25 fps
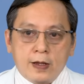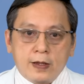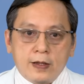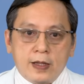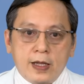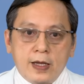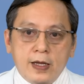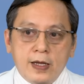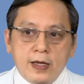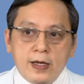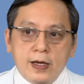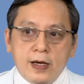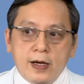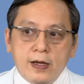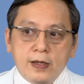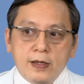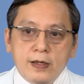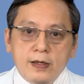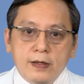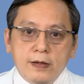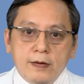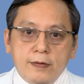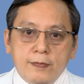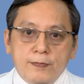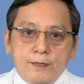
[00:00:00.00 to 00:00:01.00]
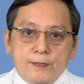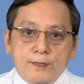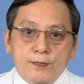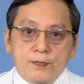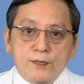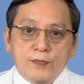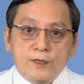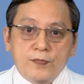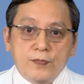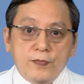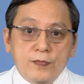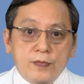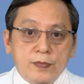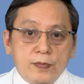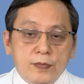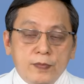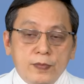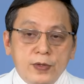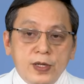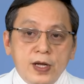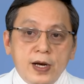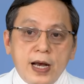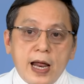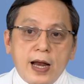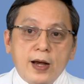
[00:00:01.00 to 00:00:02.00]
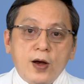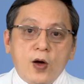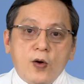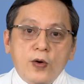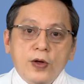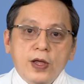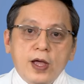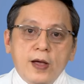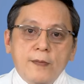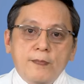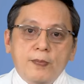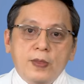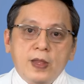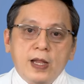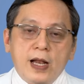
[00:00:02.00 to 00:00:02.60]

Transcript: thì như đã nói á,